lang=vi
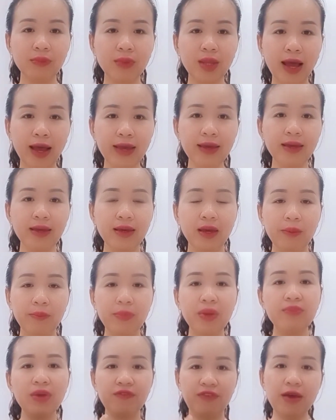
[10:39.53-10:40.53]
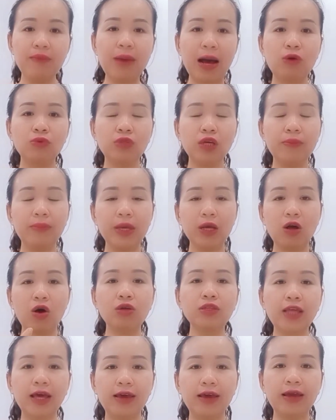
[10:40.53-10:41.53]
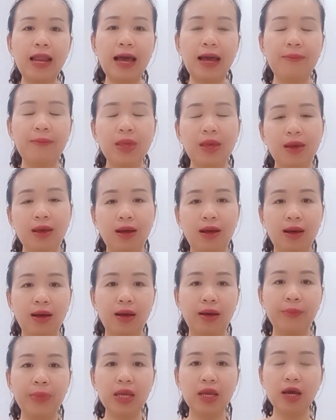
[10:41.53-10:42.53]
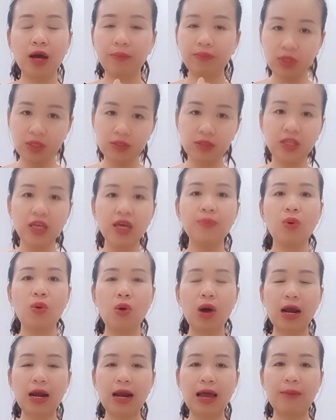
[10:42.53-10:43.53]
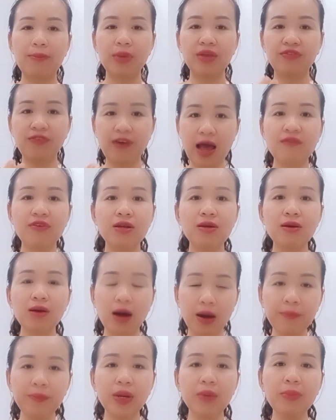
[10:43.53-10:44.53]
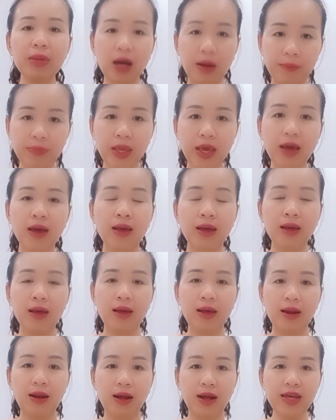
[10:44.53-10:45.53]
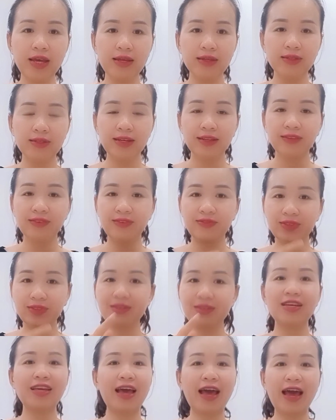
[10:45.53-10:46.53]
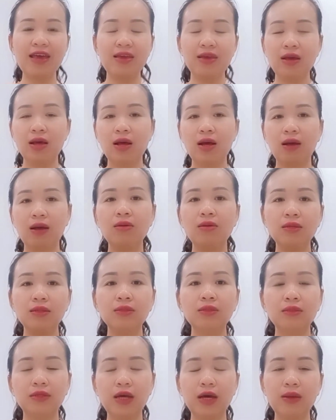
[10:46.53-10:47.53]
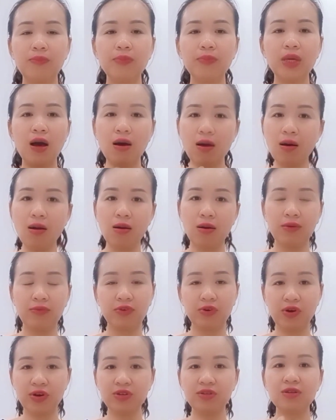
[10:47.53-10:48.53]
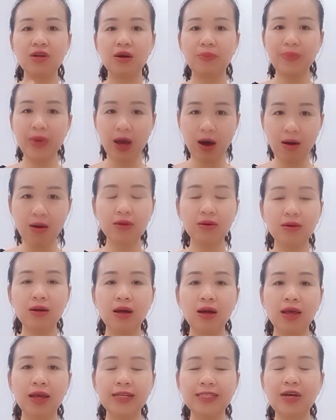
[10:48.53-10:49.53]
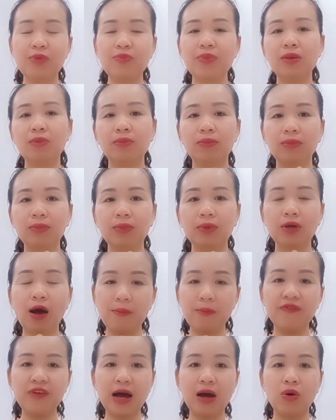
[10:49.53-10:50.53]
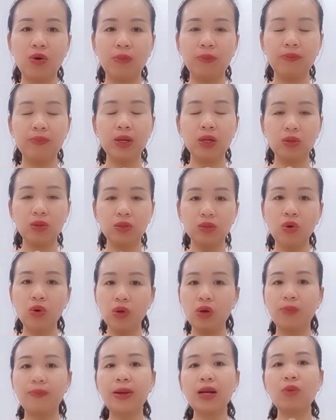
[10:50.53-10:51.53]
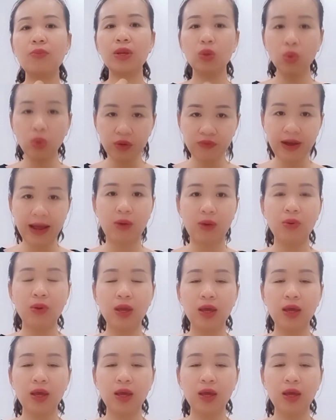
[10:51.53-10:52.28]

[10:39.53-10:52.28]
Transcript: đấy mình bị viêm họng thì mình có thể là uh, mình ngậm trực tiếp hoặc là mình pha với nước ấm để mình ngậm nha đấy cực kỳ hay có những người á, bị ho rồi trường hợp bị ho nữa xong mình ngậm vào mình hồi rồi bắt đầu mình nuốt vào